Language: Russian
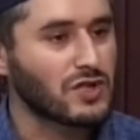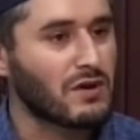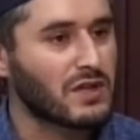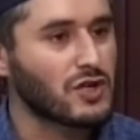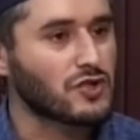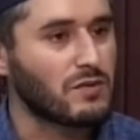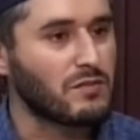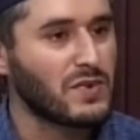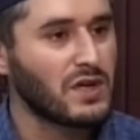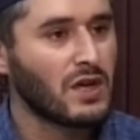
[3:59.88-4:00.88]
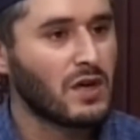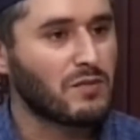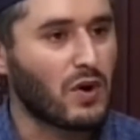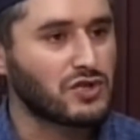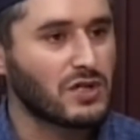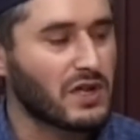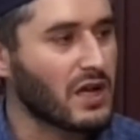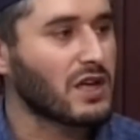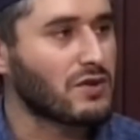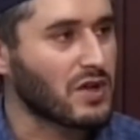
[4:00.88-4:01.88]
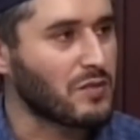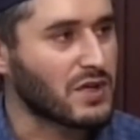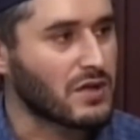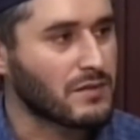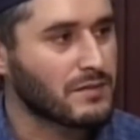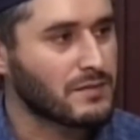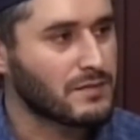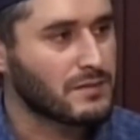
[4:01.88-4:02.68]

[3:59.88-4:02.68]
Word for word: хватает, чтобы мы получили грех этого ребята. Тогда